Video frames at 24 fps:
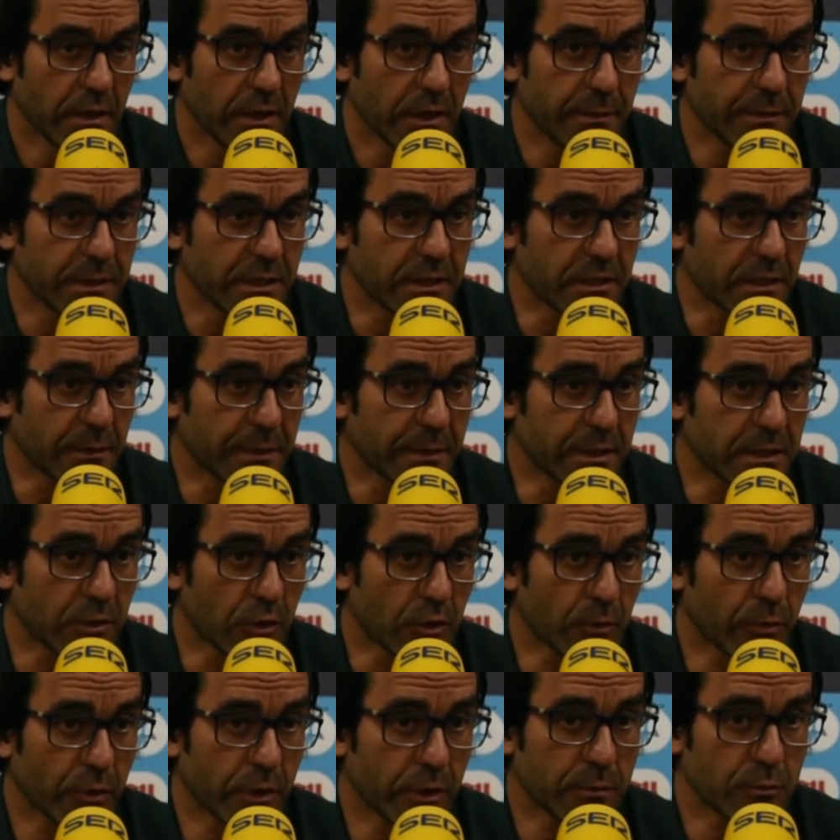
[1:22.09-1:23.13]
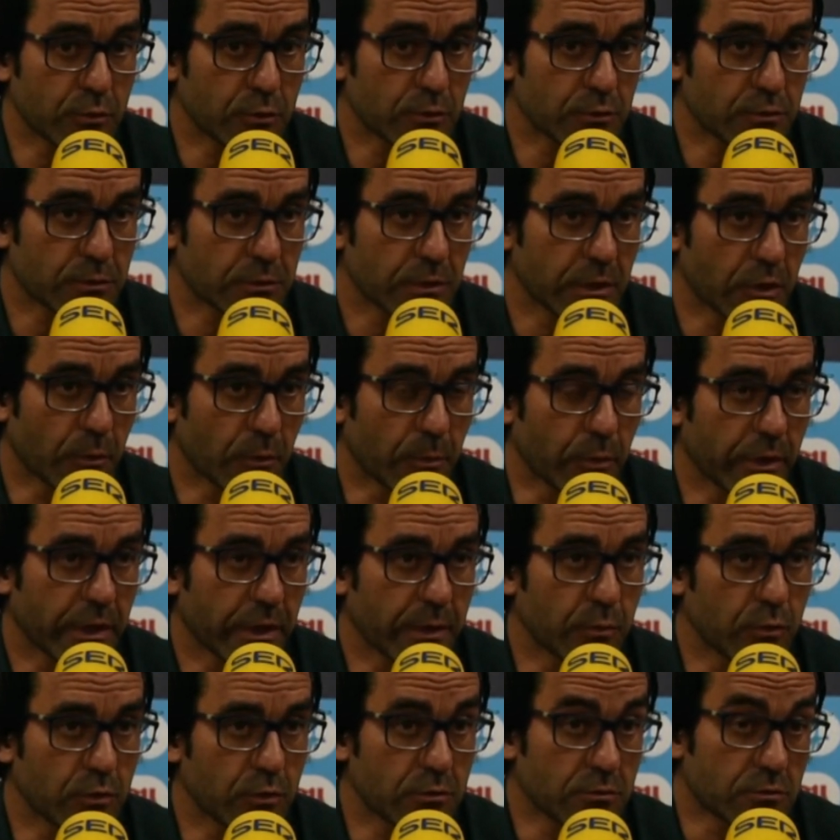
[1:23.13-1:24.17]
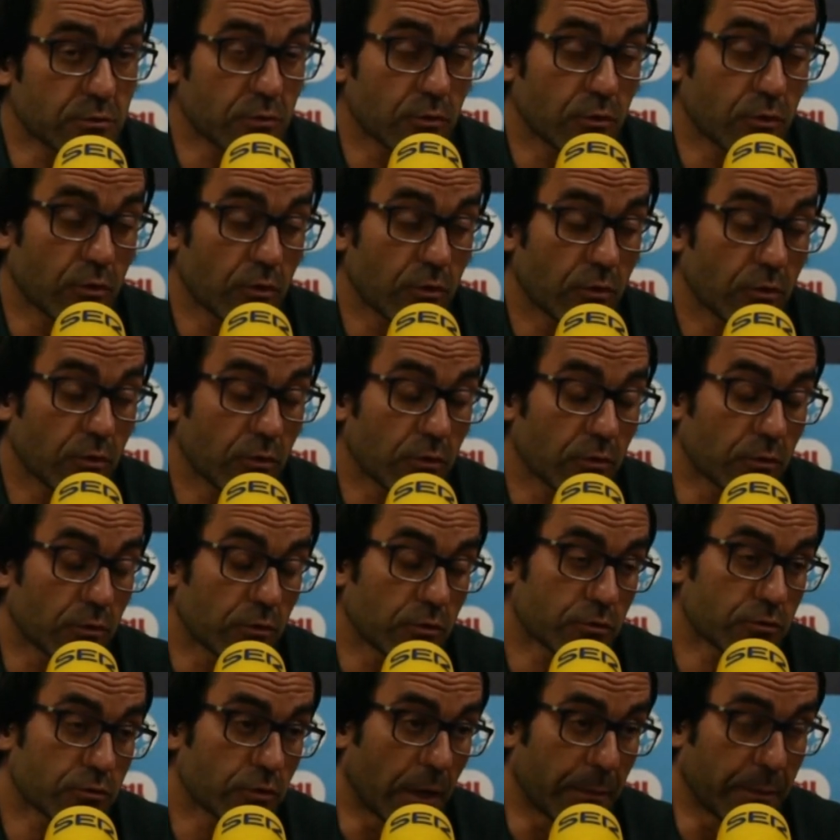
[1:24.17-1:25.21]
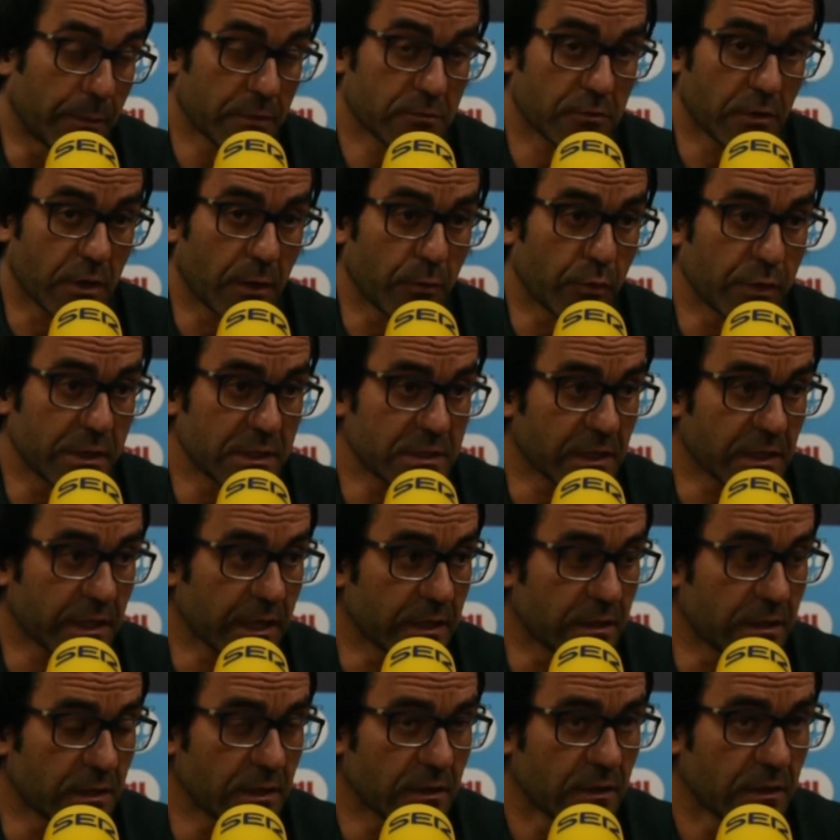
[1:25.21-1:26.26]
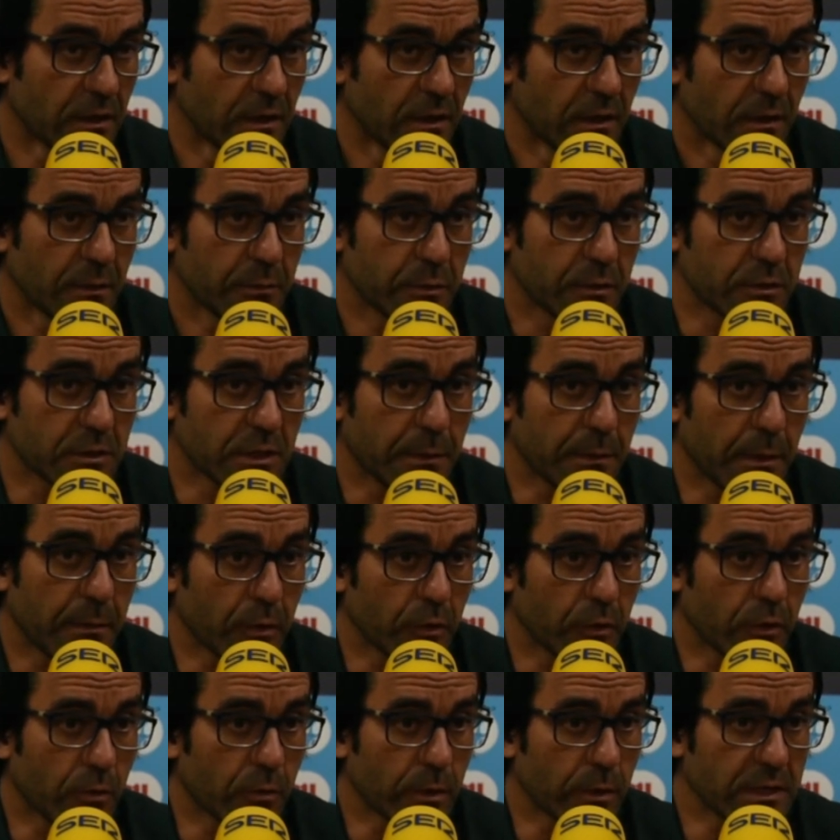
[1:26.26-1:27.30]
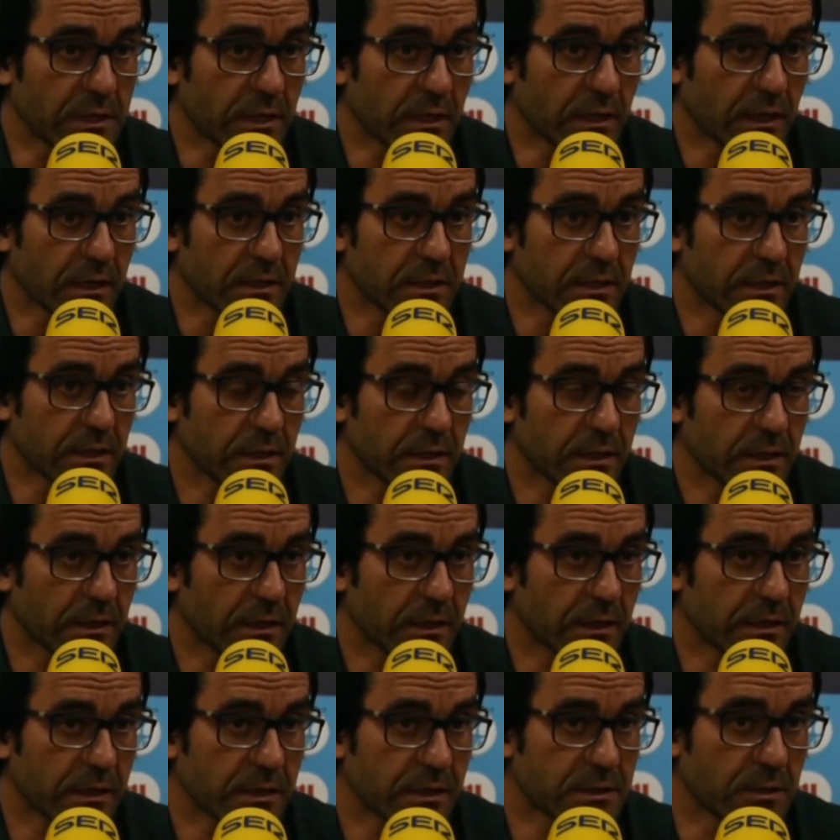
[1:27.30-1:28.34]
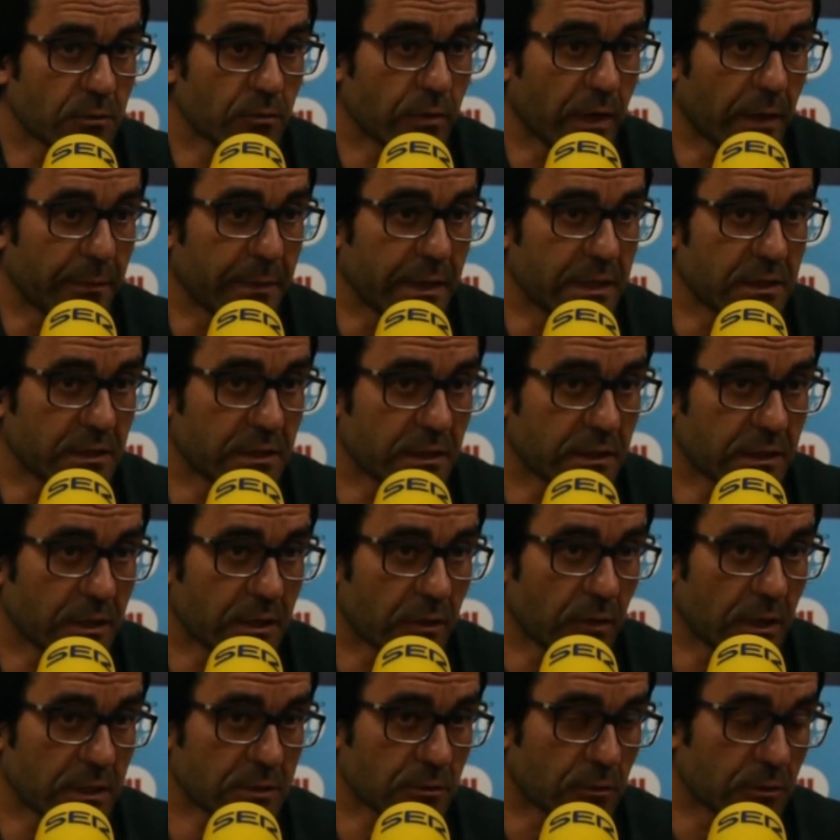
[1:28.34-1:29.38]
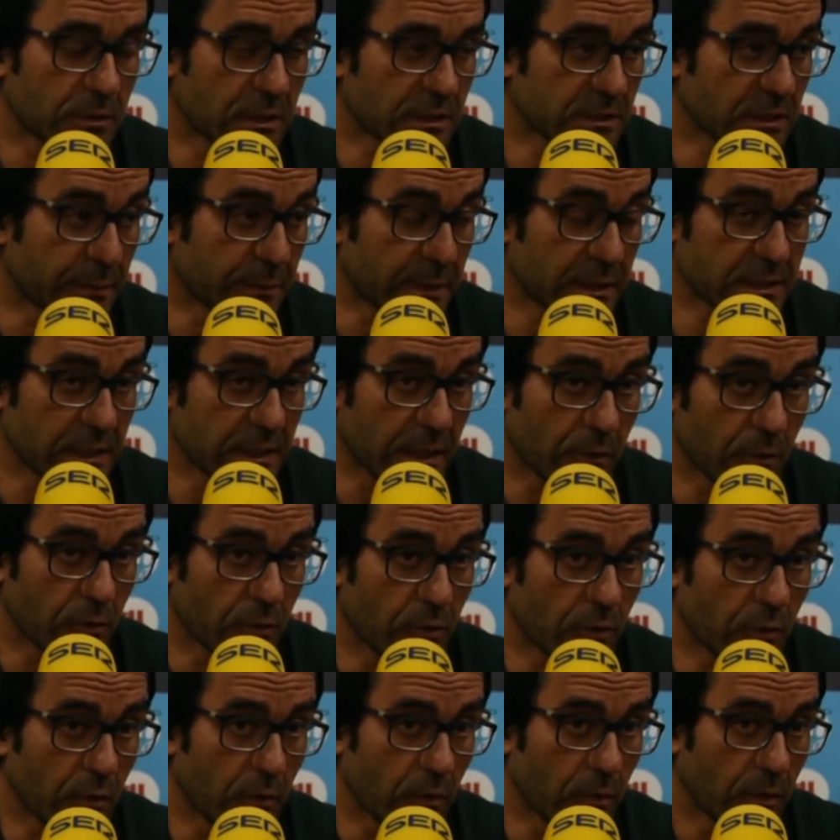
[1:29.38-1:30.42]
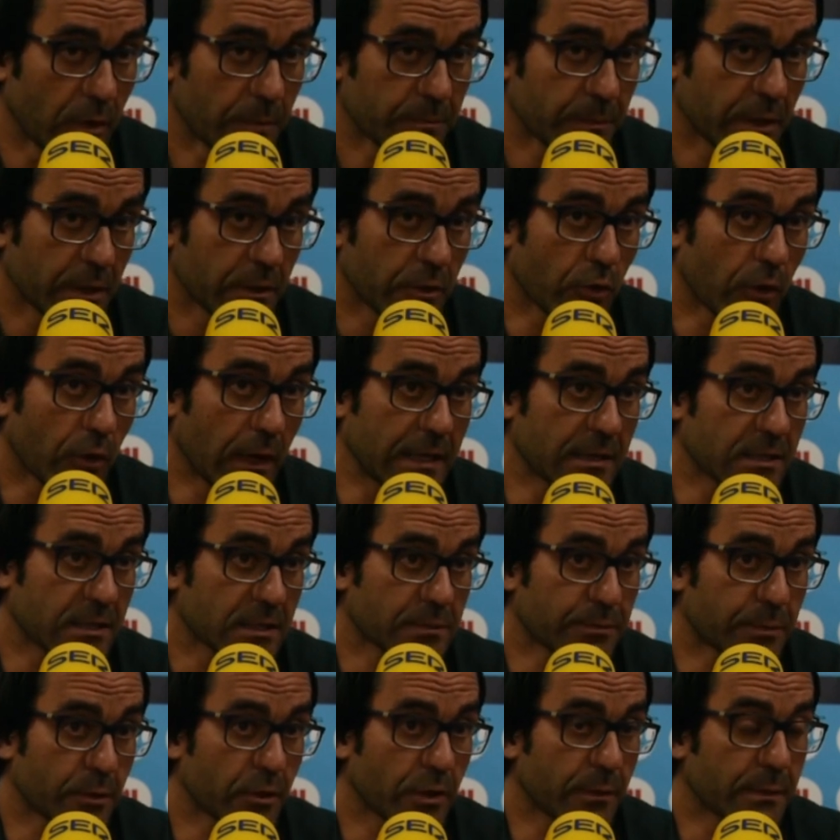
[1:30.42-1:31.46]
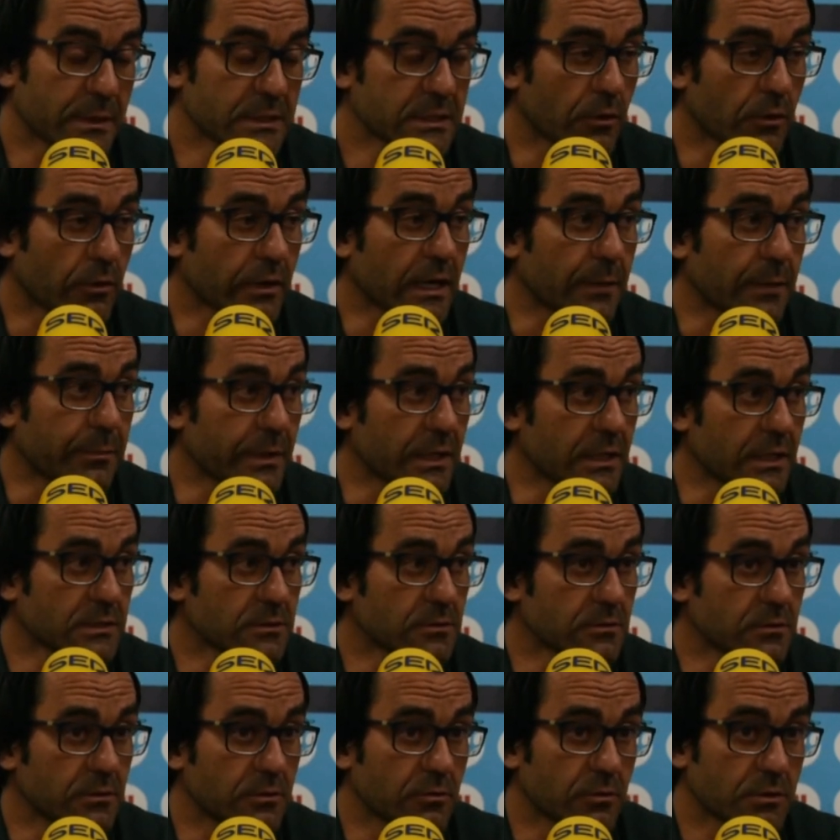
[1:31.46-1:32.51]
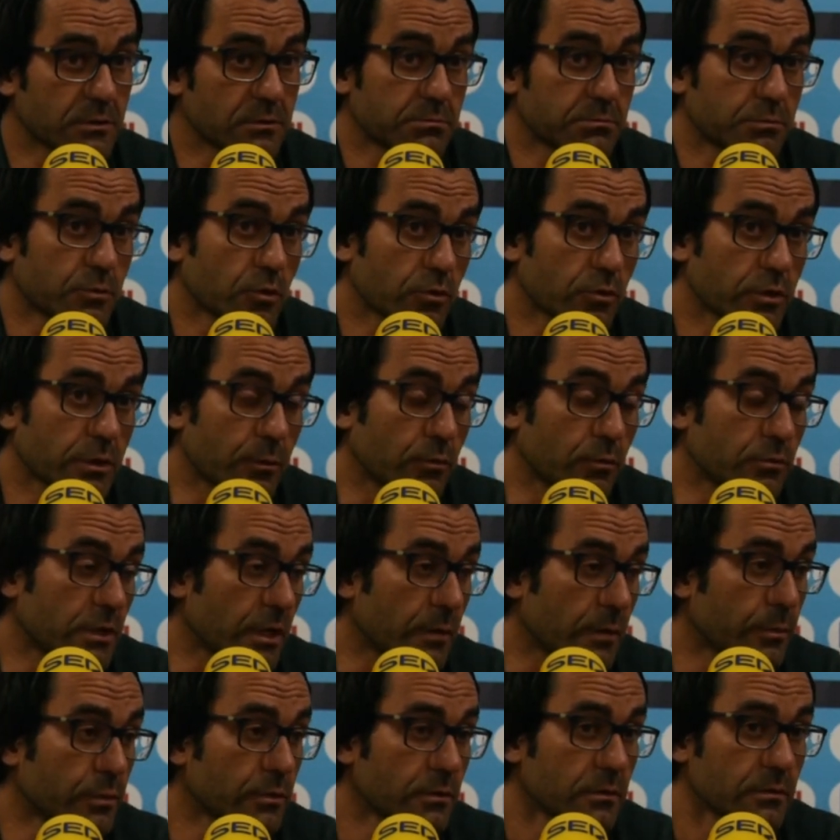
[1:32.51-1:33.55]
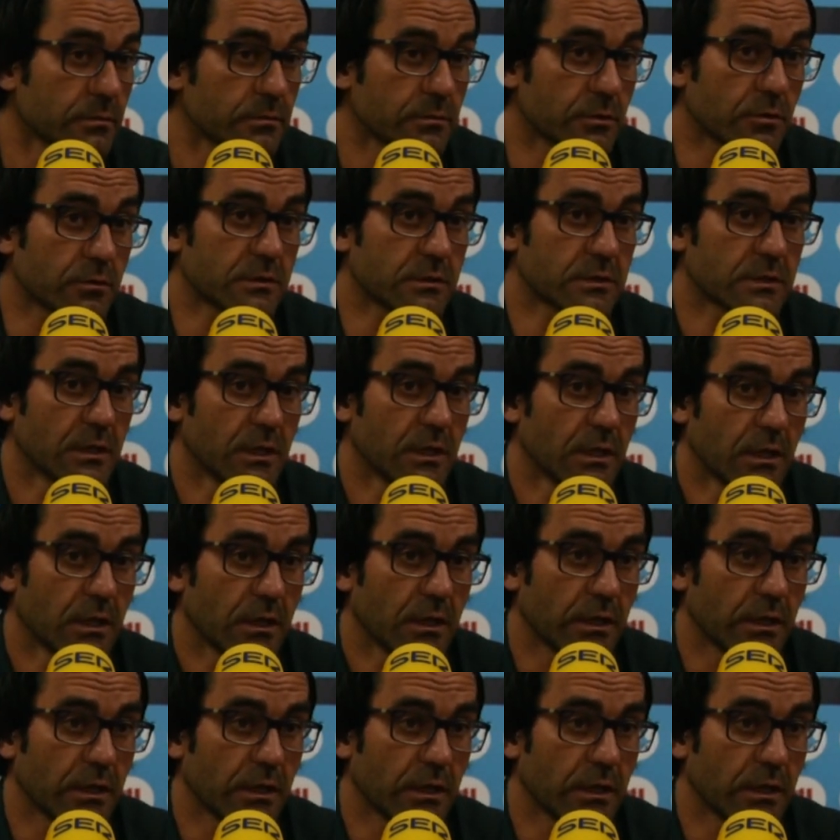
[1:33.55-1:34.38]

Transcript: Evidentemente no podemos, no podemos yo soy una persona muy exigente, pero también me doy cuenta que, le, que seguramente tengo las cotas demasiado, no altas, pero demasiado rápidas. ¿no? Entonces todo lleva un tiempo. Entonces,